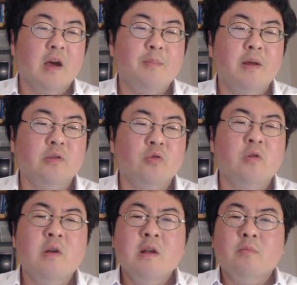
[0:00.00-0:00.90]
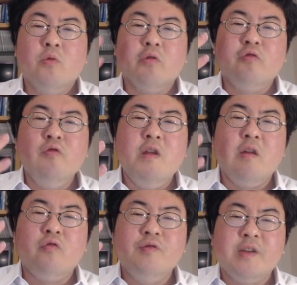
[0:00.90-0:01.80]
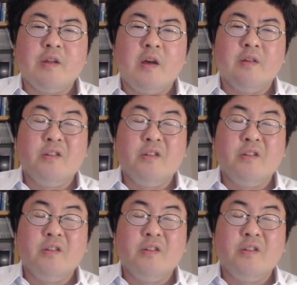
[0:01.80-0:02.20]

한마디로 뭐 순이익, 순자산,